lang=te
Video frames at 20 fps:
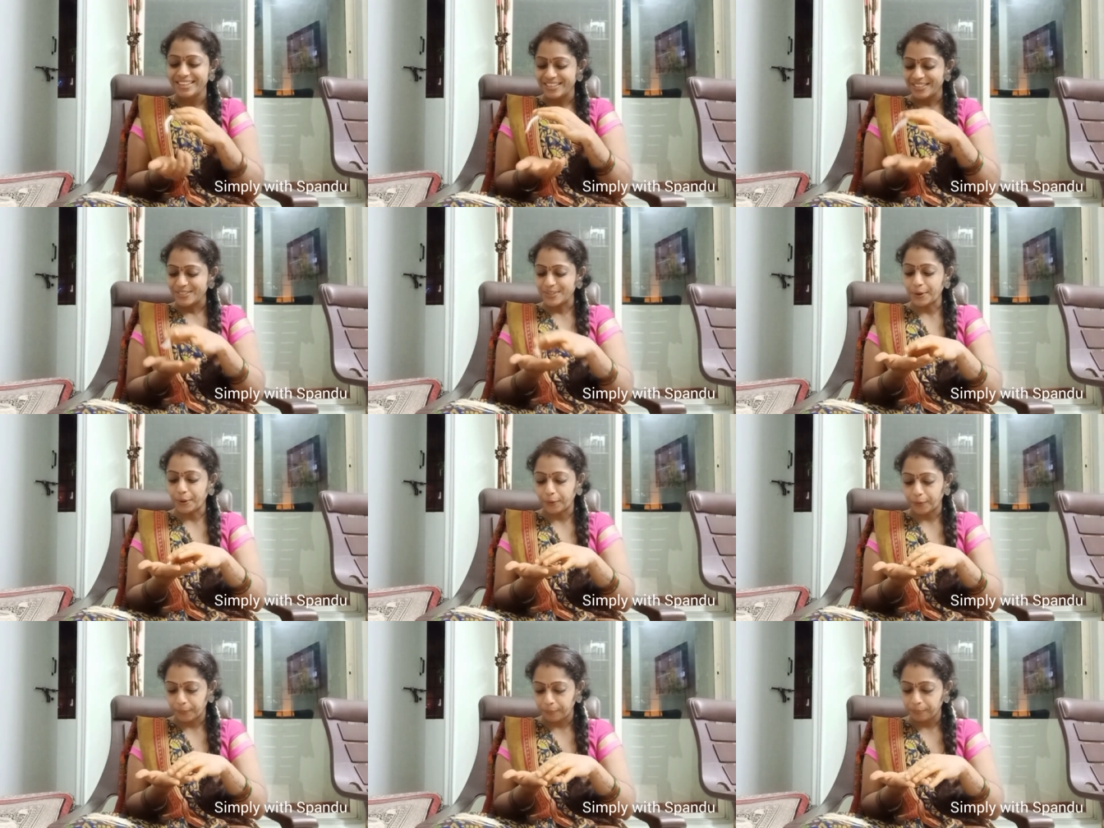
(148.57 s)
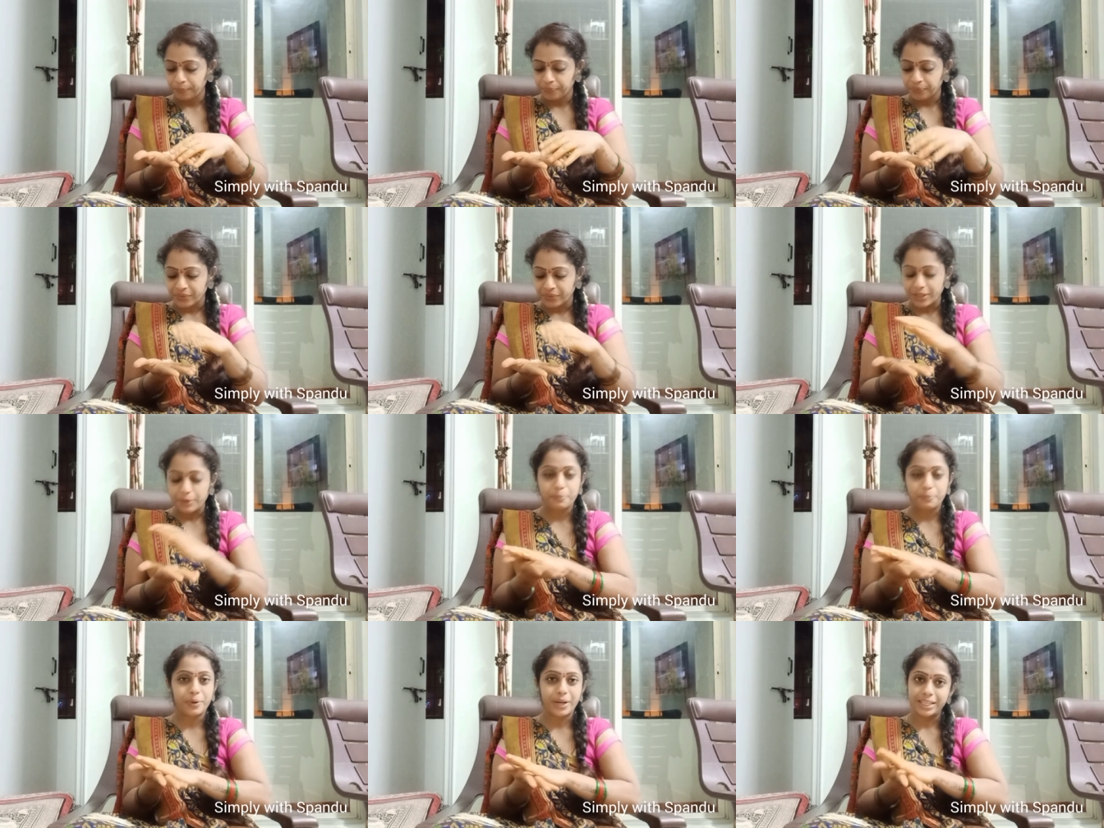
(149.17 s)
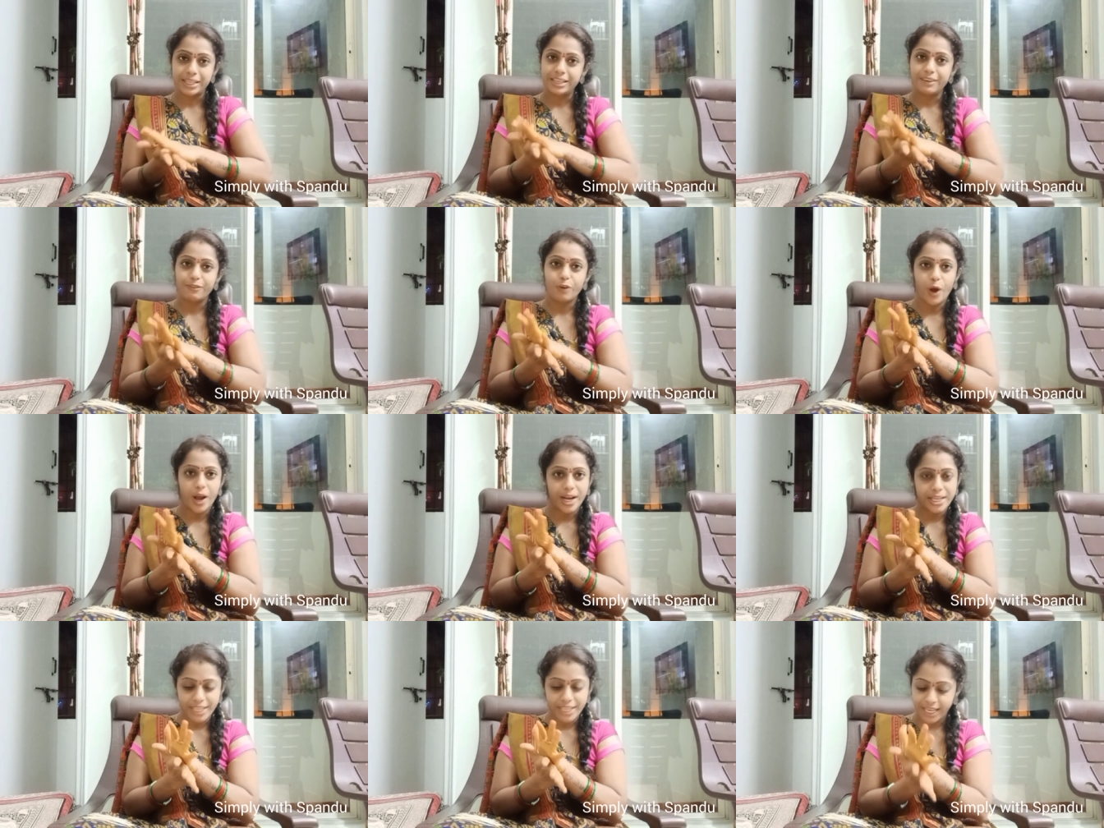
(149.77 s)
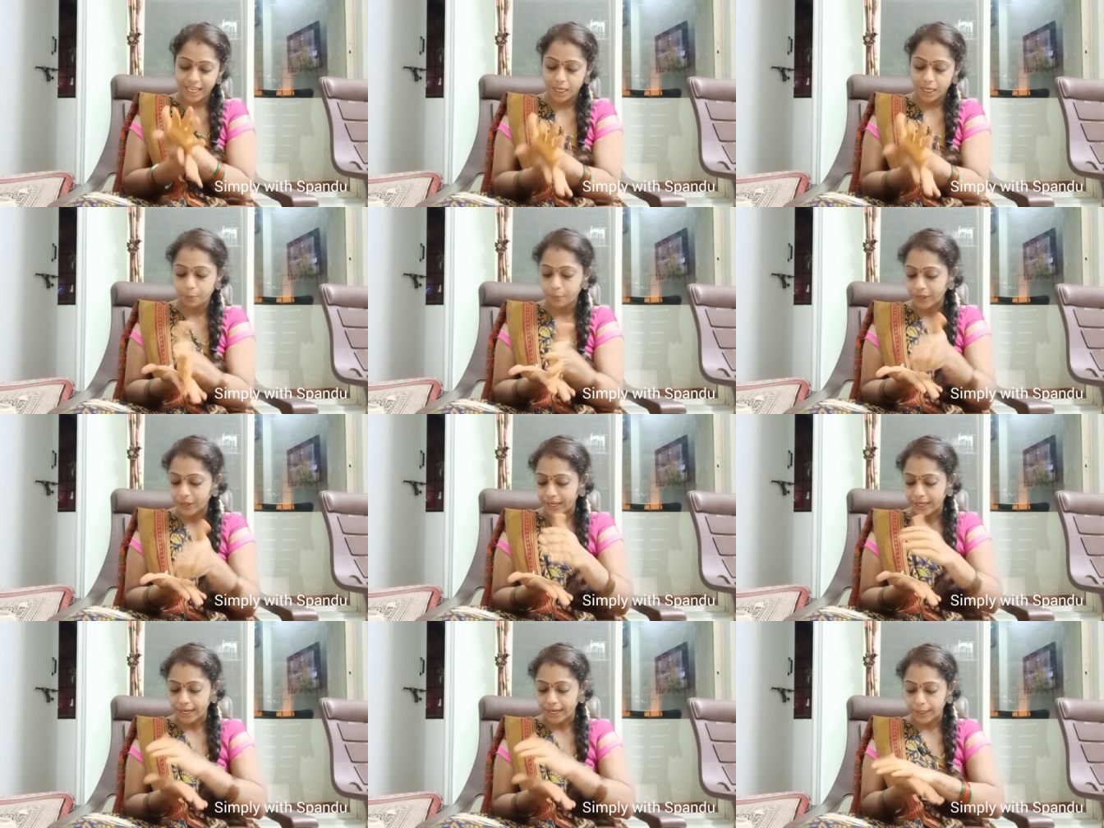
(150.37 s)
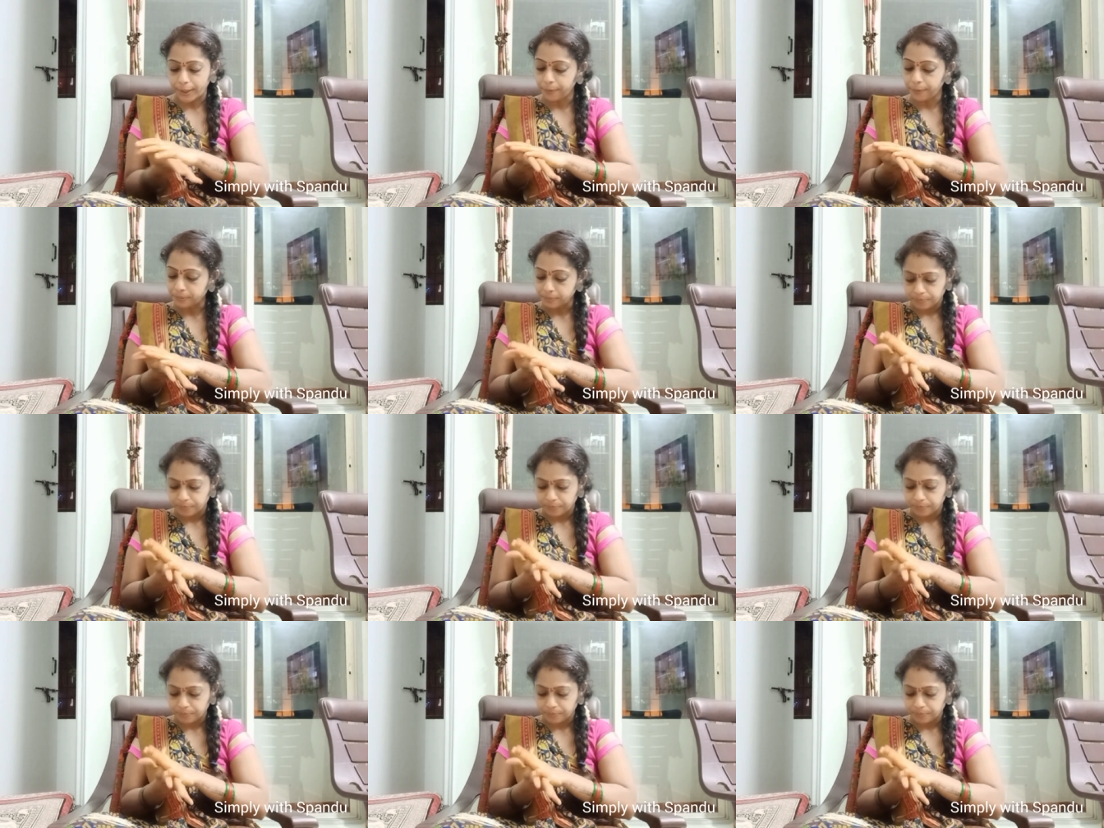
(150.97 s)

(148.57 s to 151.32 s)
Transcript: సో ఇప్పుడైతే బ్లాగ్ చేయలేకపోయాను కానీ